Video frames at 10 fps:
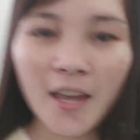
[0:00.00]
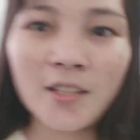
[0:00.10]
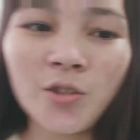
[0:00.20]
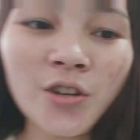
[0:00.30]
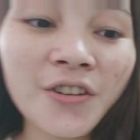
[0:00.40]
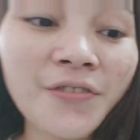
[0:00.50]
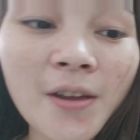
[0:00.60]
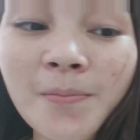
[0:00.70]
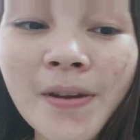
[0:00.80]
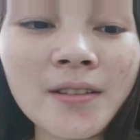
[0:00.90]
It's
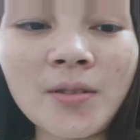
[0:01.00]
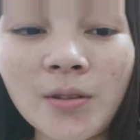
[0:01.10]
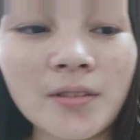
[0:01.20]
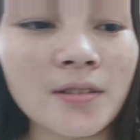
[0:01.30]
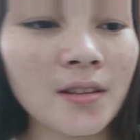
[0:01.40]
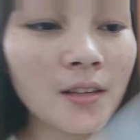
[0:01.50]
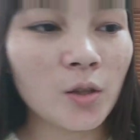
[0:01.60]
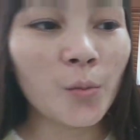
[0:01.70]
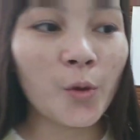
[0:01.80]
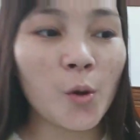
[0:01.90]
35 pesos.
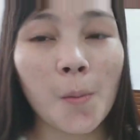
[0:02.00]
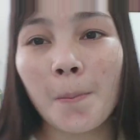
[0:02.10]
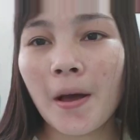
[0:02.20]
Ito po yung